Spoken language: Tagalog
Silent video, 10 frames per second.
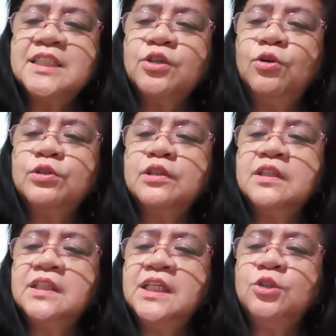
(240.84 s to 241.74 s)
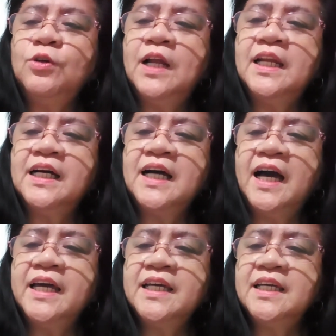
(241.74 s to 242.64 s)
result, dito
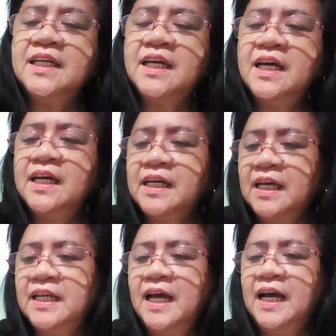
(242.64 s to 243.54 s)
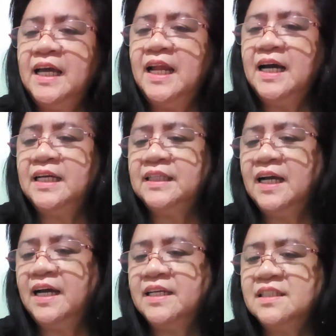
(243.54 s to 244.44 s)
ilalagay. Kinakailangan
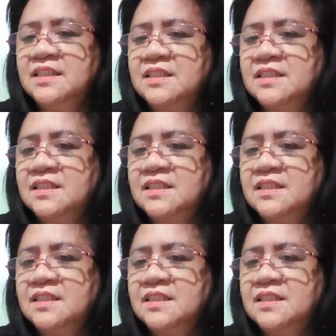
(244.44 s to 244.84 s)
guys,